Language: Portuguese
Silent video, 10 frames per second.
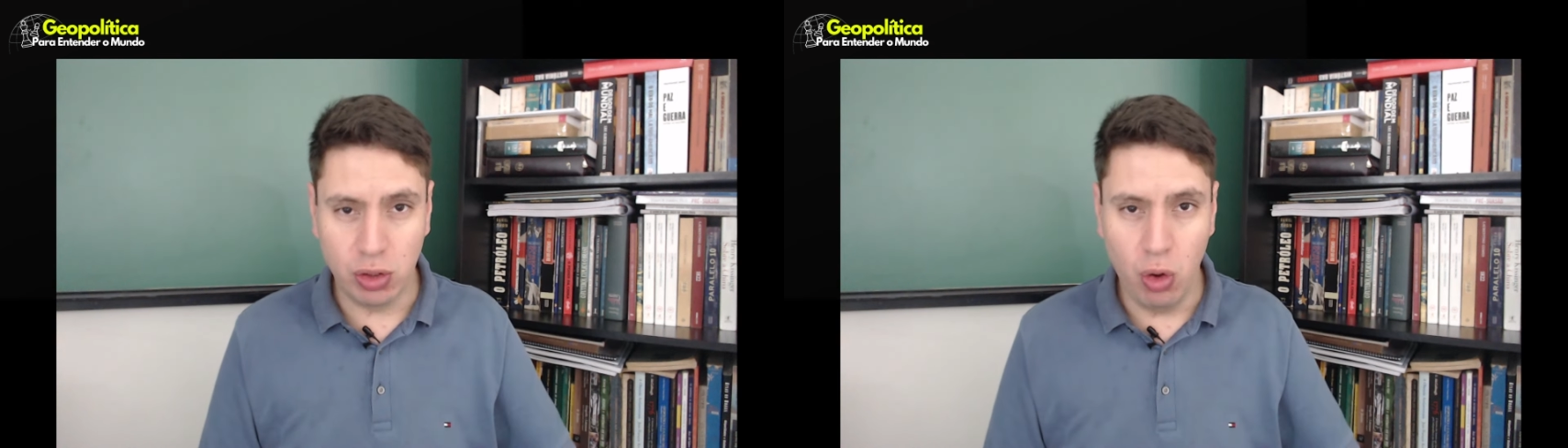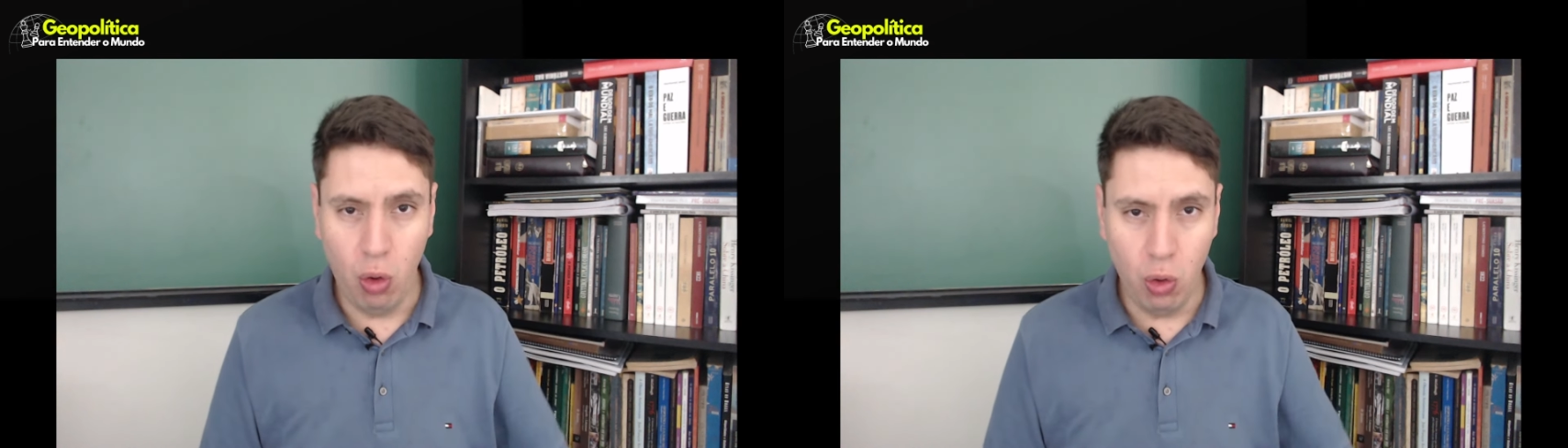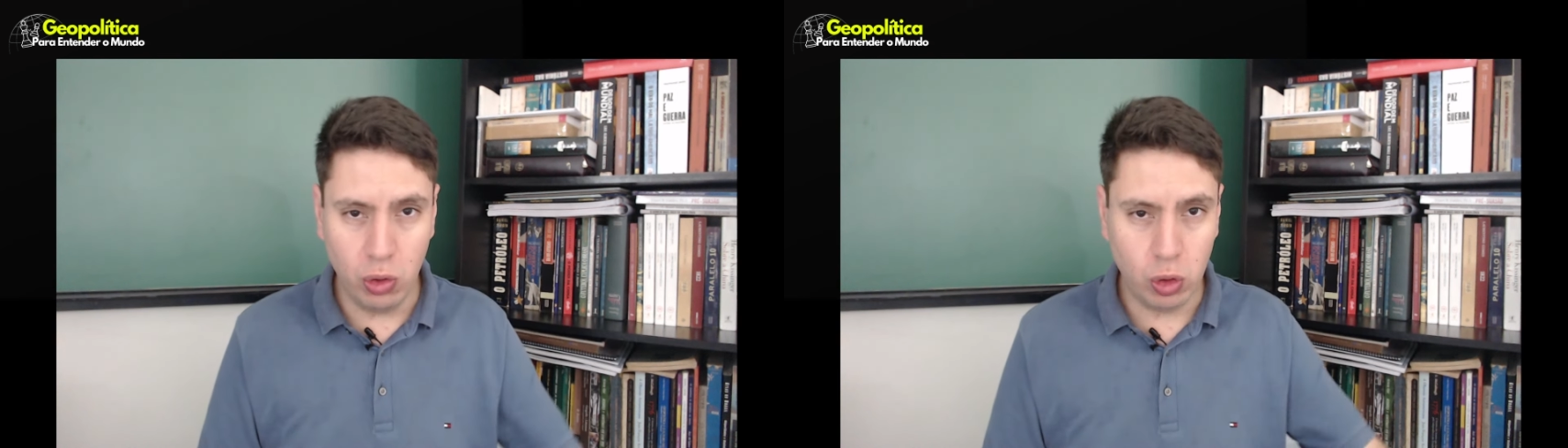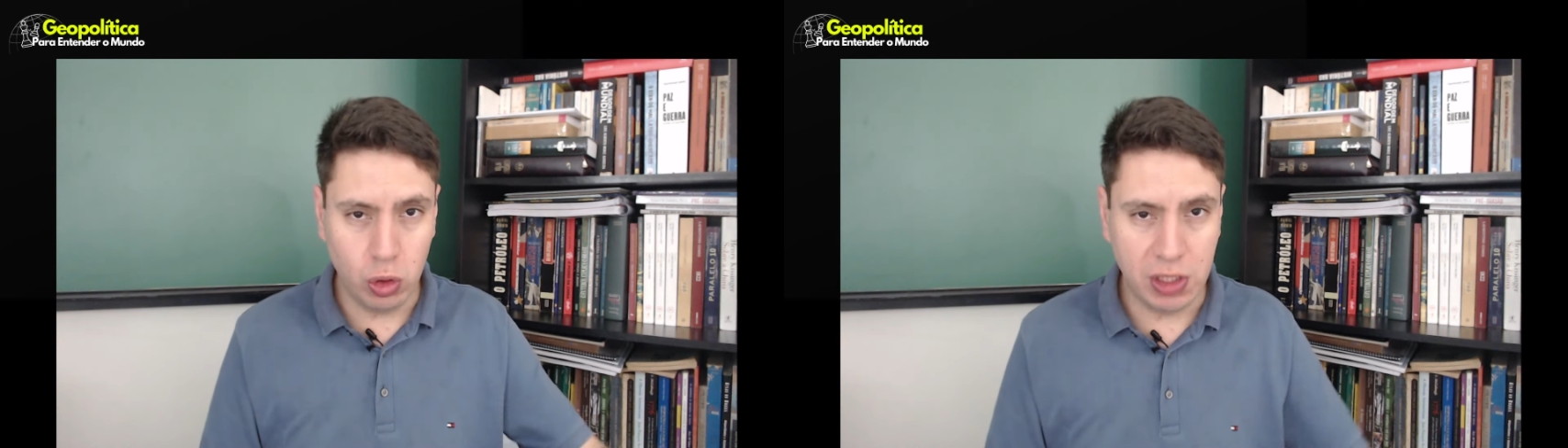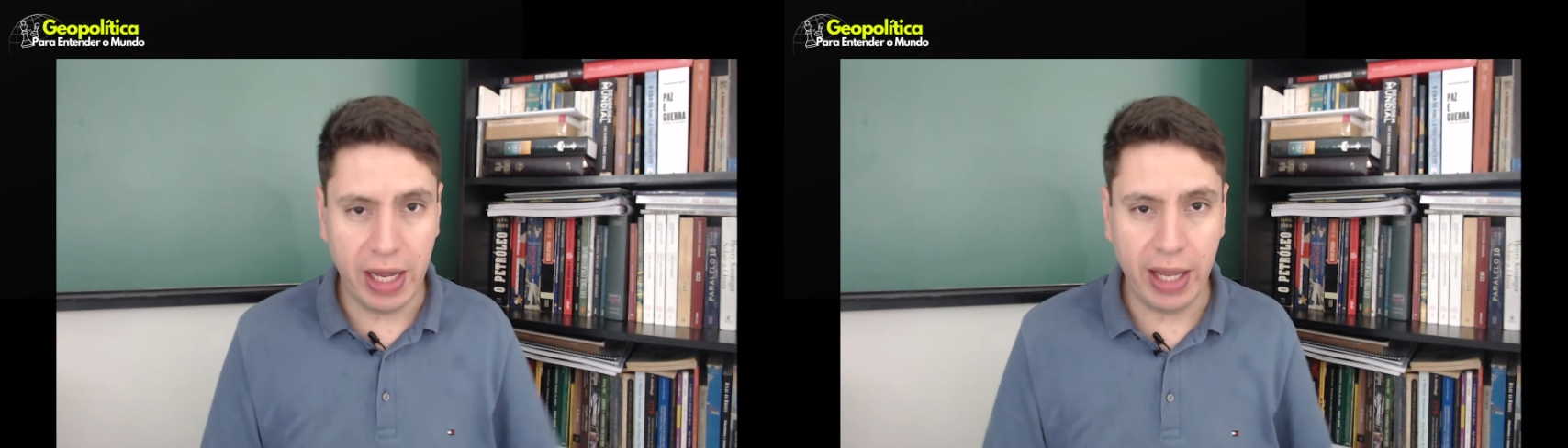
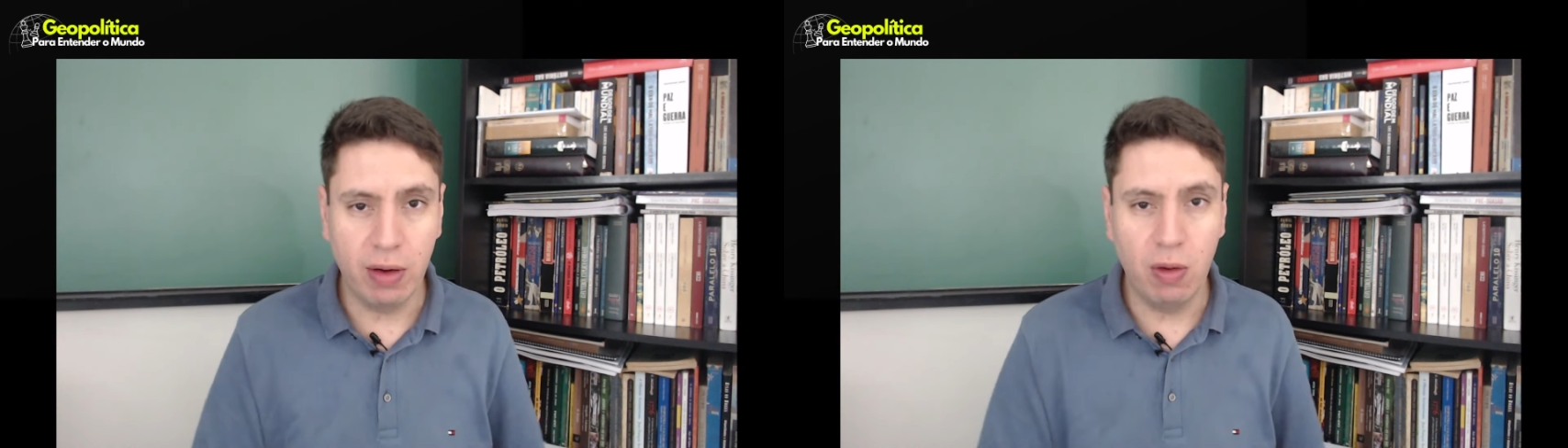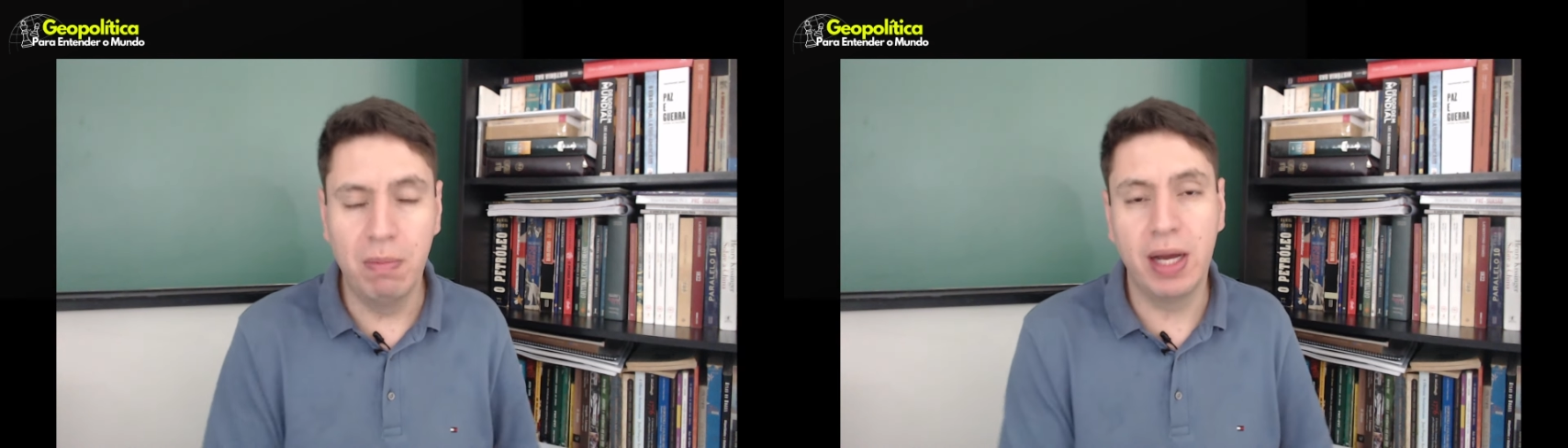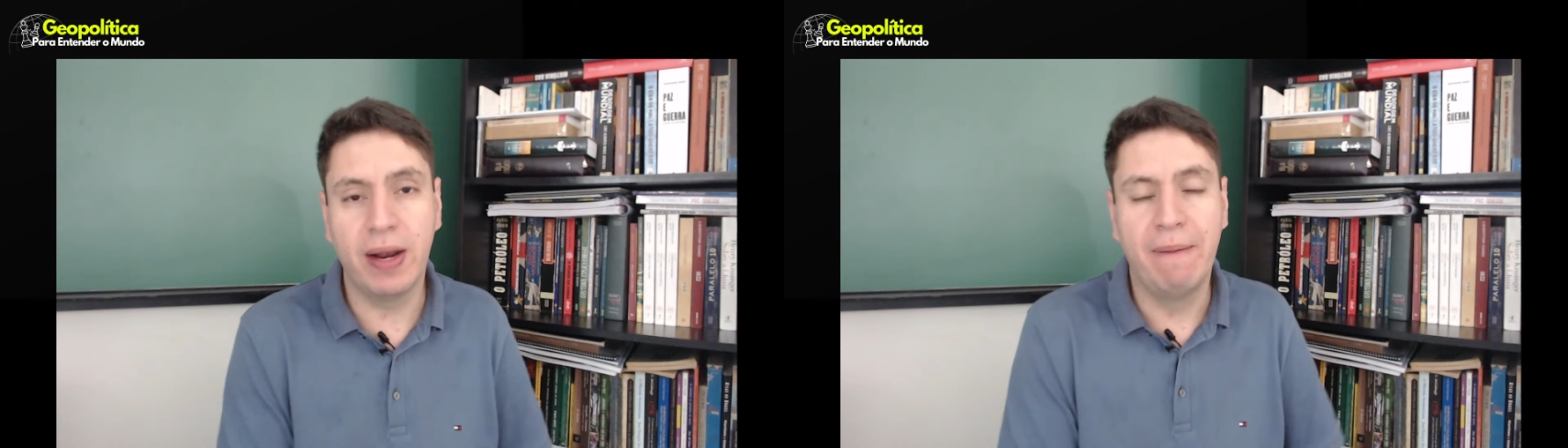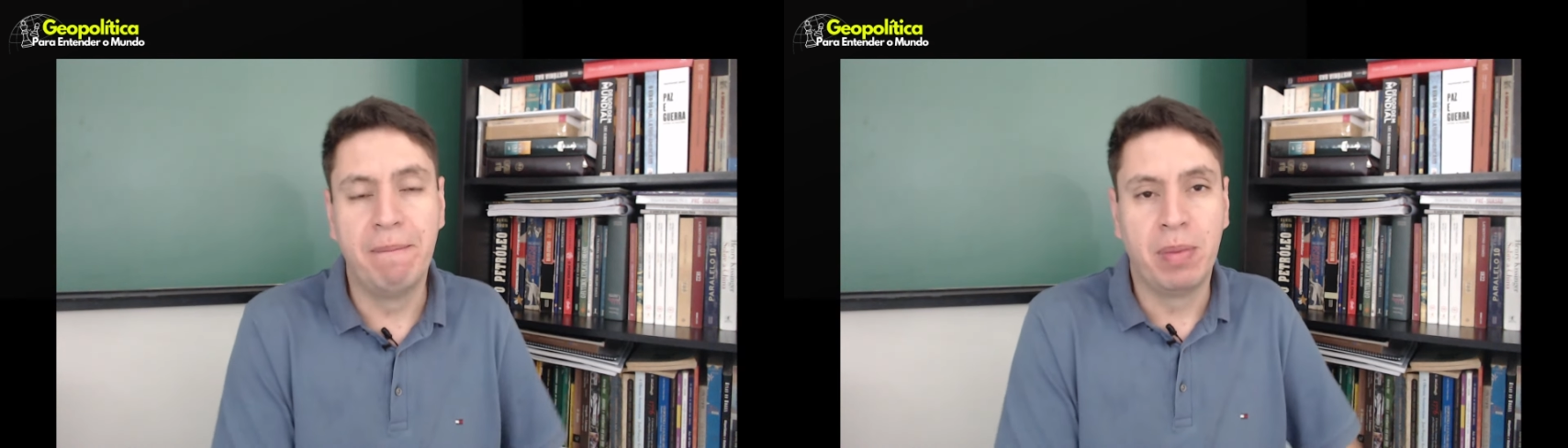russos na ilha cubana,